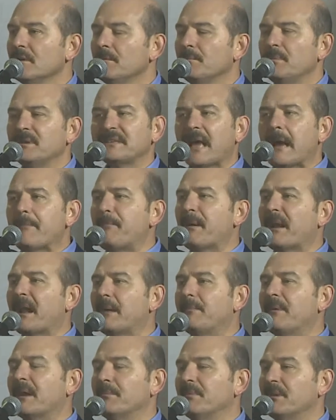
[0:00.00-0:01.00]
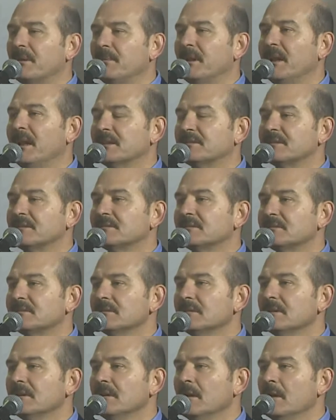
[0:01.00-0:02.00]
Biz hep beraber bir milletiz.
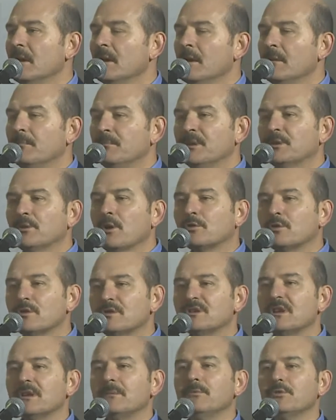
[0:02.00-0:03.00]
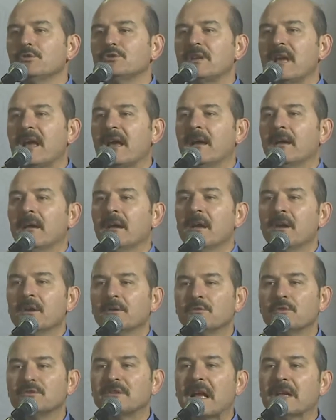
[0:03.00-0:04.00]
1923'te
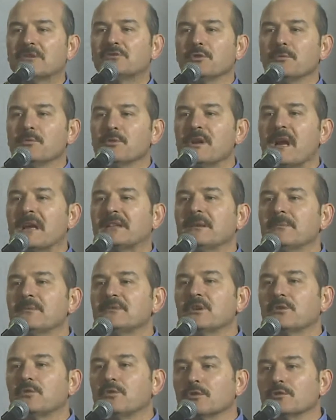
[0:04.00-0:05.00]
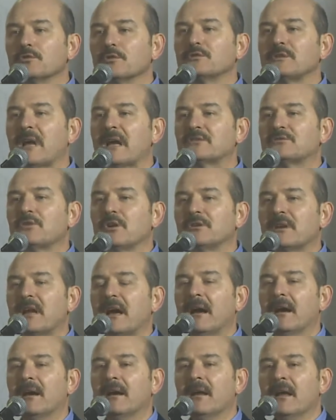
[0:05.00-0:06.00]
güzel cumhuriyetimizi kurduktan
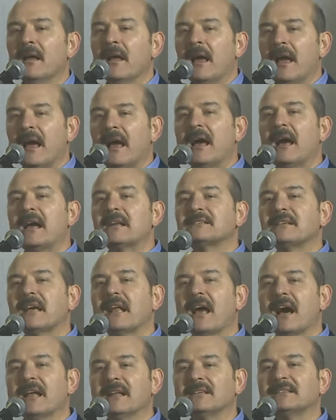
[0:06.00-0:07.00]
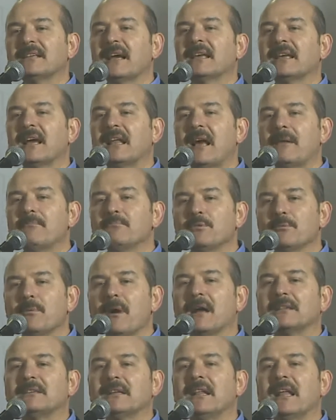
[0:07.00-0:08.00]
sonra eğer Selanik'ten gelen
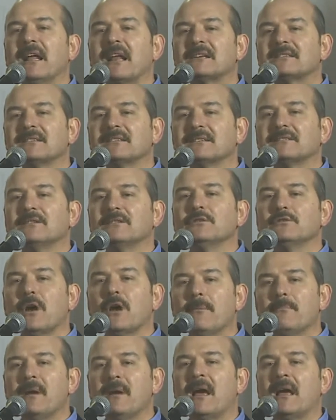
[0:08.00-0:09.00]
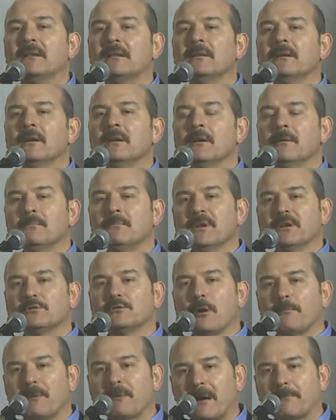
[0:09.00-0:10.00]
mübadillere sırtını dönmeyen bir
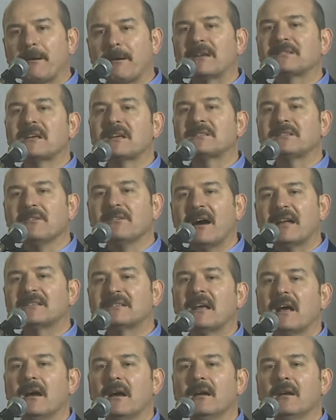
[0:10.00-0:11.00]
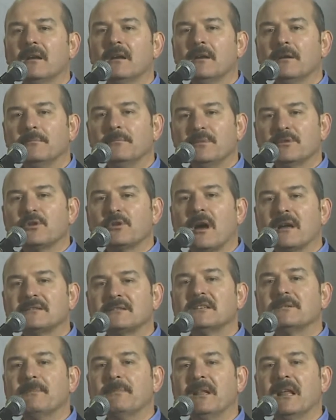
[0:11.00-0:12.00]
toprak parçası varsa biz o
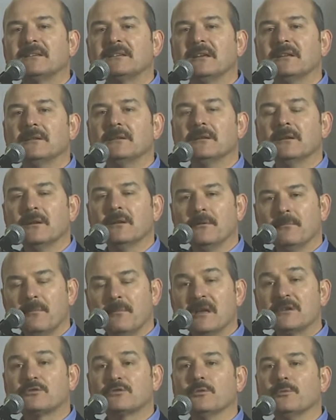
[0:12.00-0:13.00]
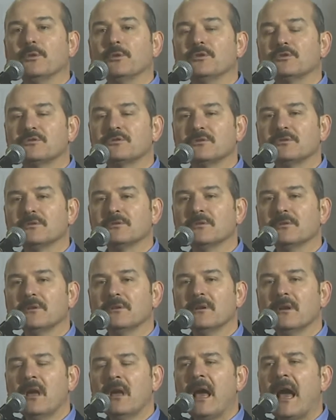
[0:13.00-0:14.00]
aziz milletin mensubuyuz.
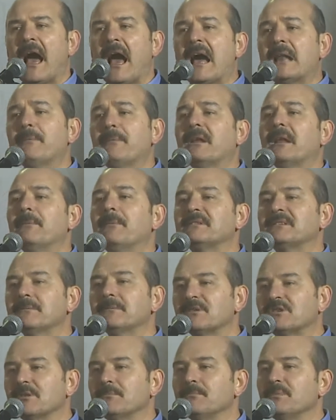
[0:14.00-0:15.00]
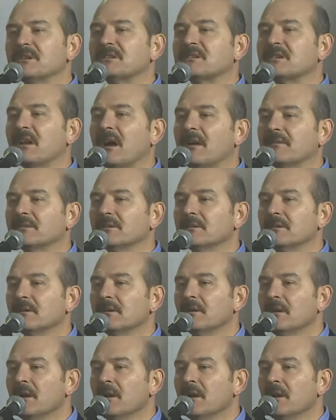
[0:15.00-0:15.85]
Her biri bizim için bir sınavdı.